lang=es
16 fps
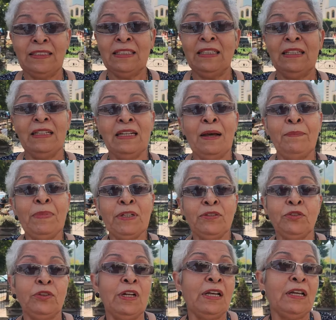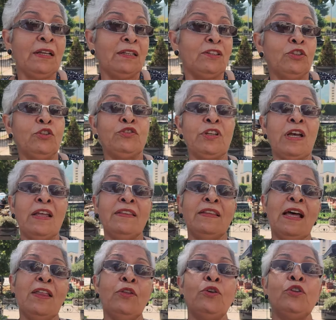Sí, la persona nos han
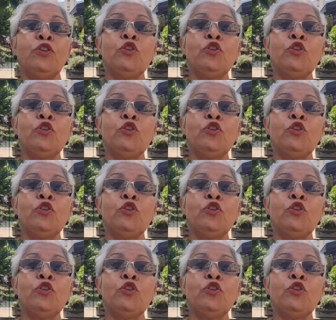dado,